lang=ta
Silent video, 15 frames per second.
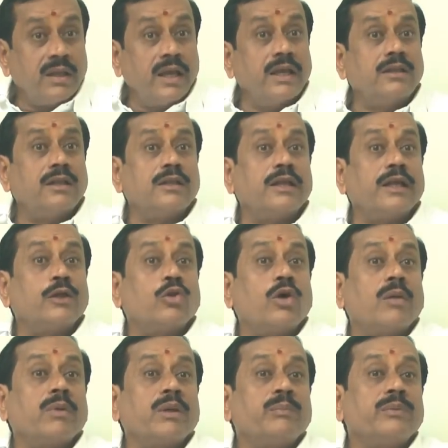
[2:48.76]
எய்தது ஏதோ
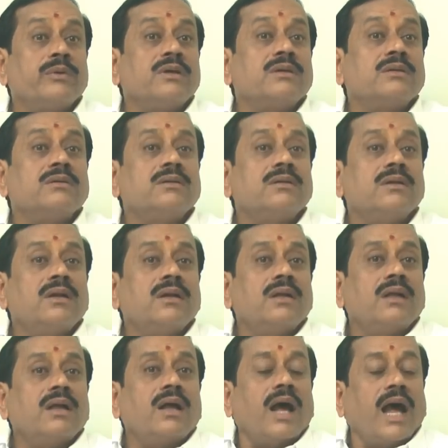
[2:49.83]
அமைப்பு
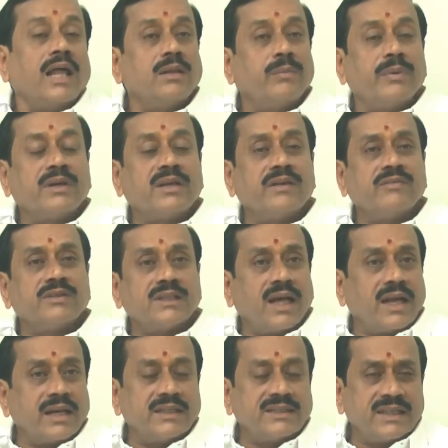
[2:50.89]
அது பற்றி
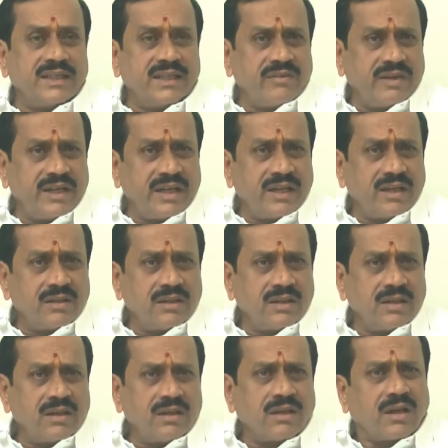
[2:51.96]
விசாரணை செய்ய வேண்டியது
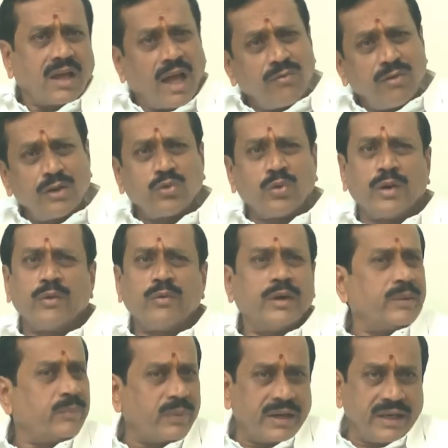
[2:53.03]

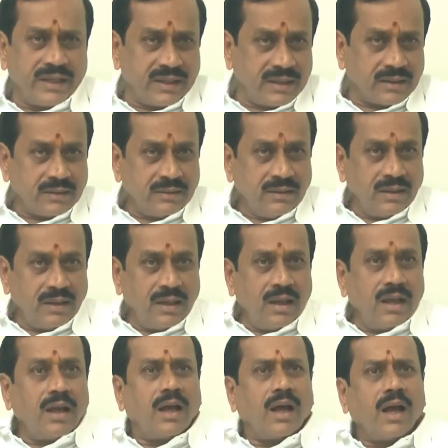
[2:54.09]
காவல்துறையினுடைய பணின்னு
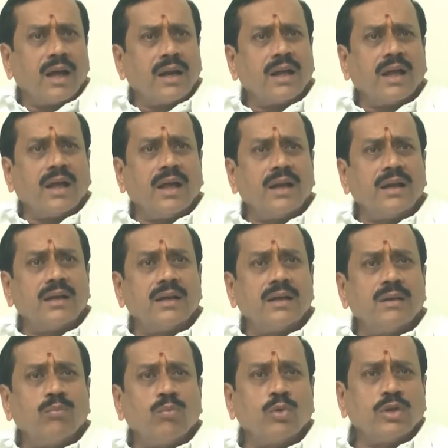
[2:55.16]
ஆனால்
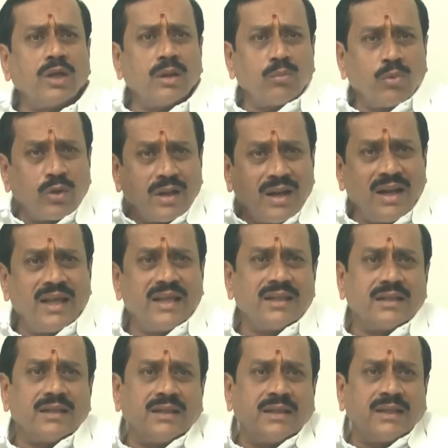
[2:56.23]
முதல் முதல்ல
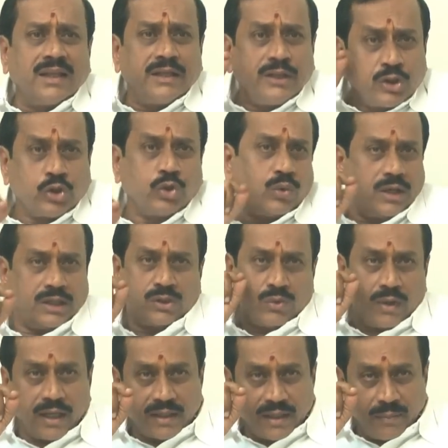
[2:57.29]
இந்த இஷ்யூவில்
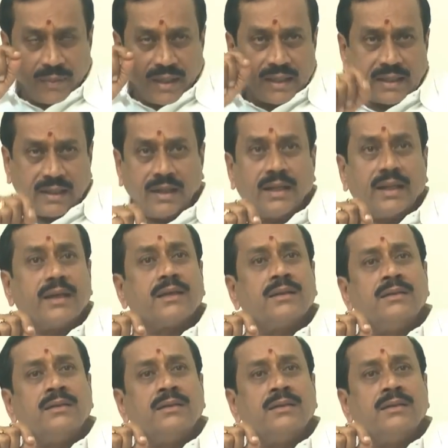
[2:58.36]
சுவாதி மேட்டரில்